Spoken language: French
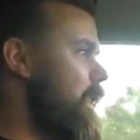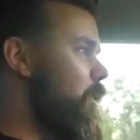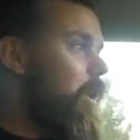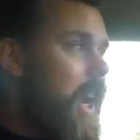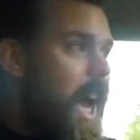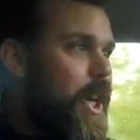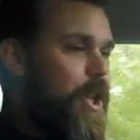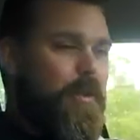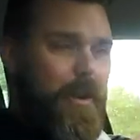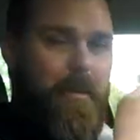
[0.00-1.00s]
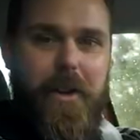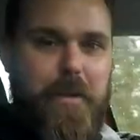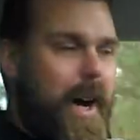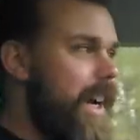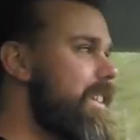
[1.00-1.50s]
Donc là, je vais m'en
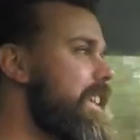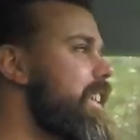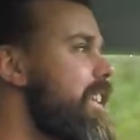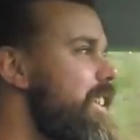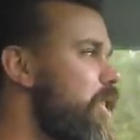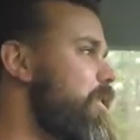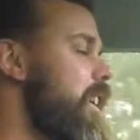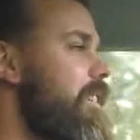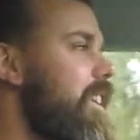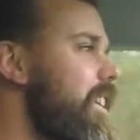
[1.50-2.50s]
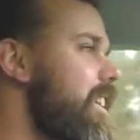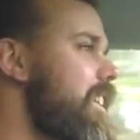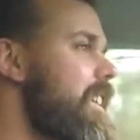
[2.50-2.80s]
débarrasser, je vais la vendre.